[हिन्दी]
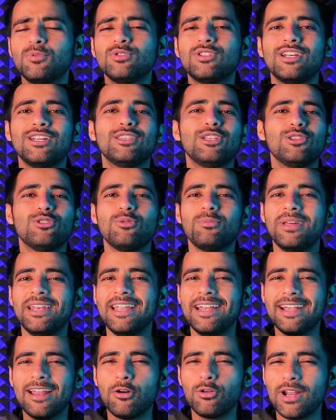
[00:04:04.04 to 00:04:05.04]
पूछ रहे थे तो
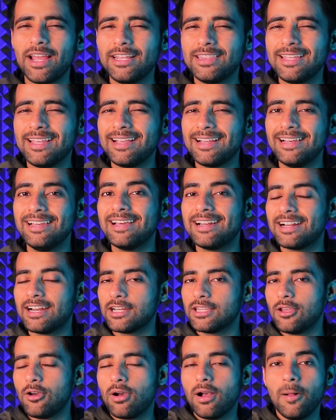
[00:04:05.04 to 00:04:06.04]
मैंने ये डाउट आई थिंक क्लियर
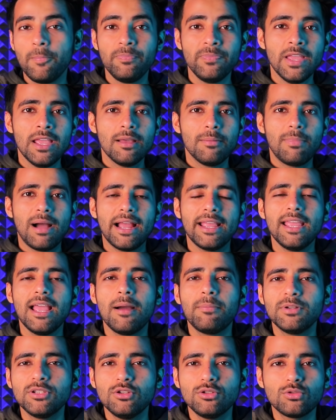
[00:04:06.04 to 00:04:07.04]
कर दिया होगा बाकी
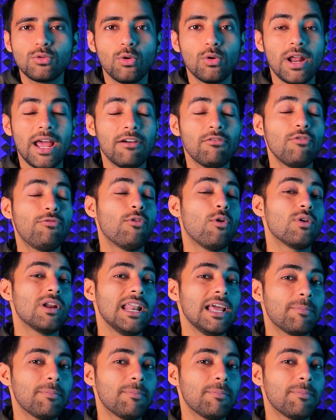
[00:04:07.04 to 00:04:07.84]
यहाँ पर जो स्कोर आया वो फोर